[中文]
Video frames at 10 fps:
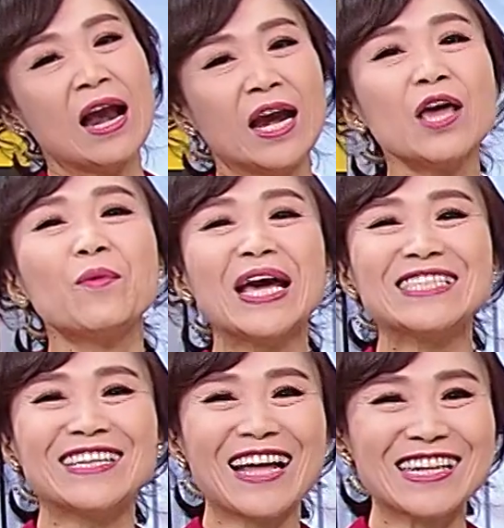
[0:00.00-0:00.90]
另外一
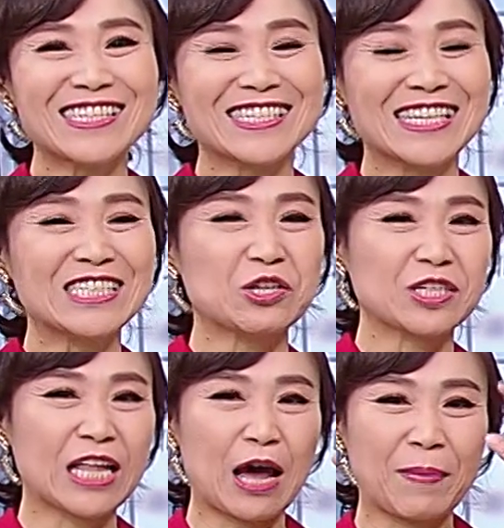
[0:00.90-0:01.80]
件大事情就是
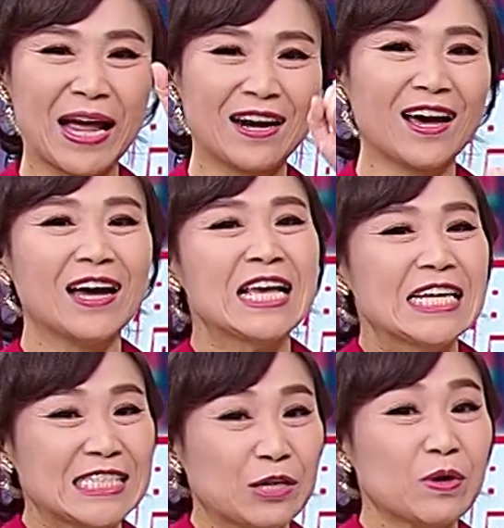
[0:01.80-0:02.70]
大盘了，
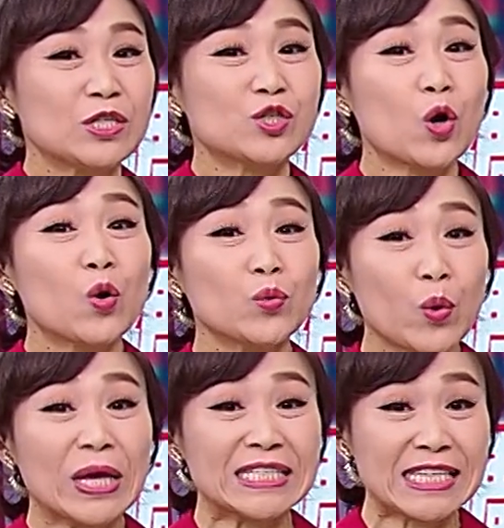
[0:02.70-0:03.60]
请问周
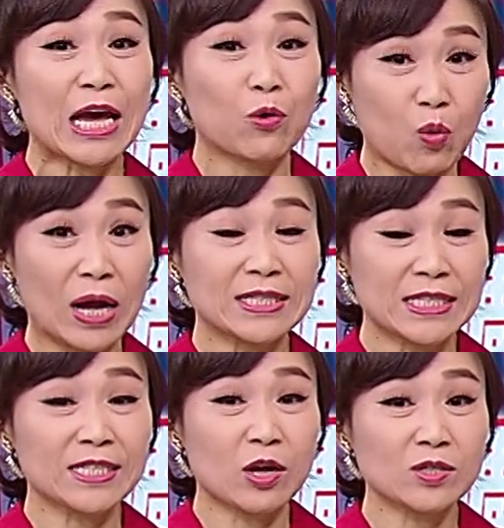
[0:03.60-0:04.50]
月线黄
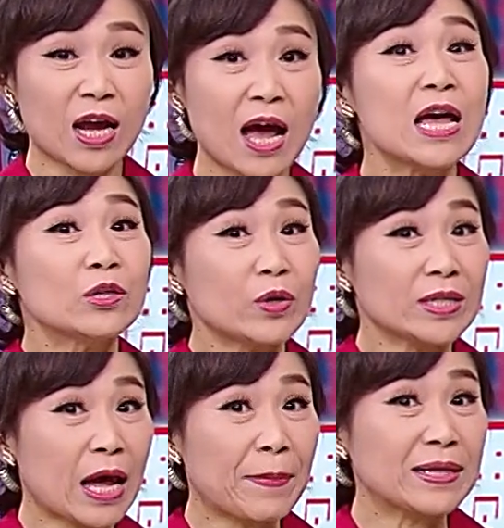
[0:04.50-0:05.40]
金交叉对
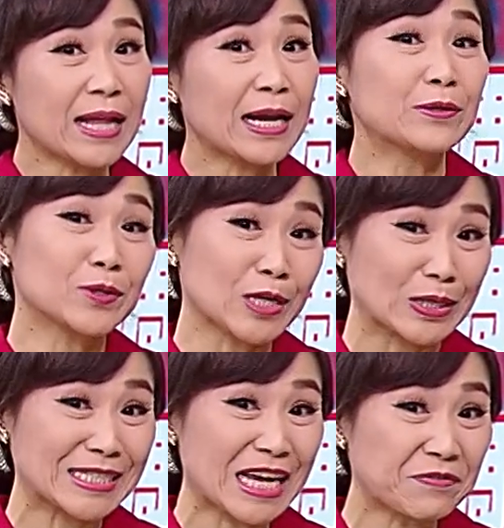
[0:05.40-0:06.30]
大盘带来多少
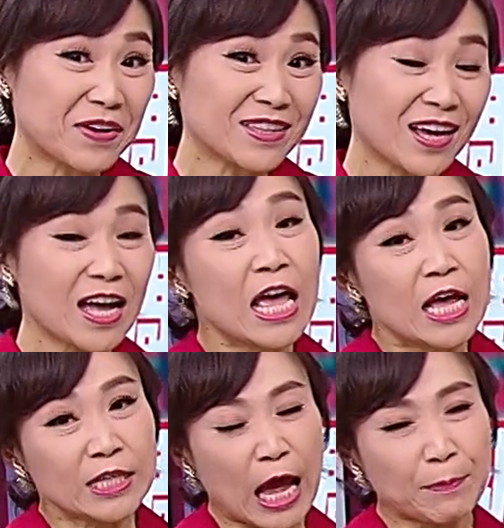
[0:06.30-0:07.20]
的加分呢？
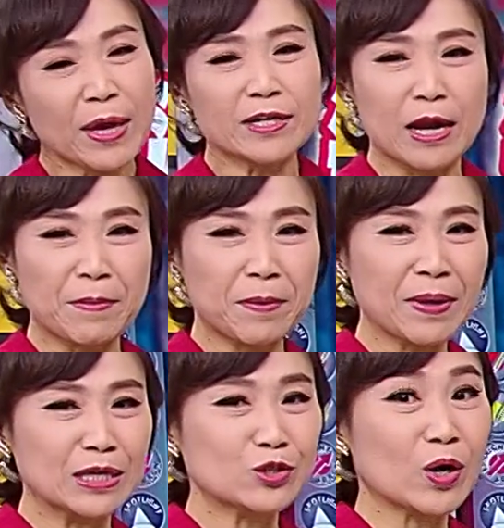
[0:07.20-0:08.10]
台币、人民
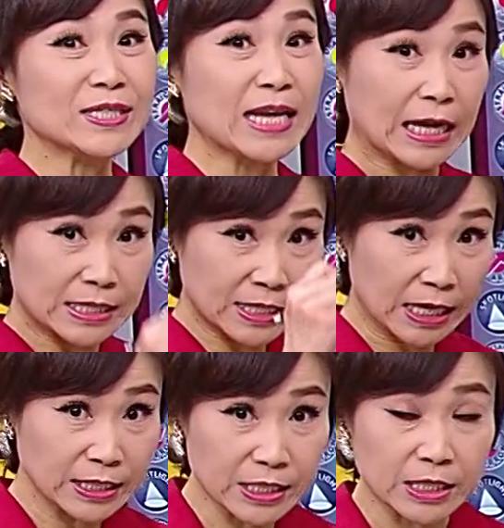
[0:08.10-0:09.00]
币创下
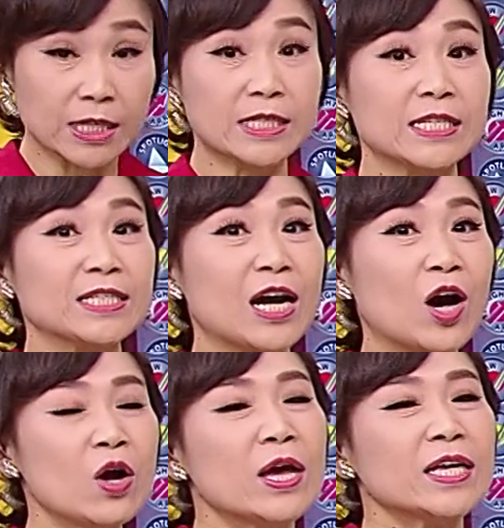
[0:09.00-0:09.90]
升值的新
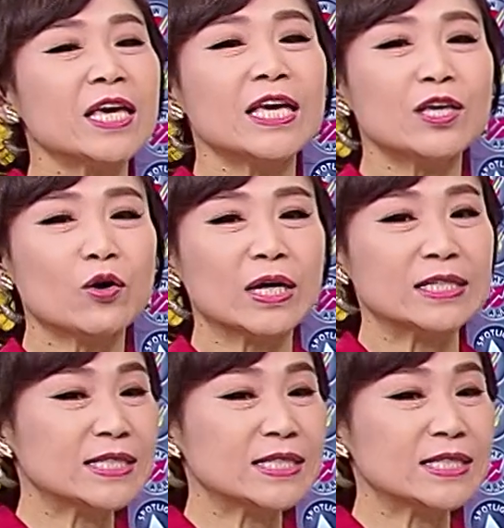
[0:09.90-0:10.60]
高，意义又何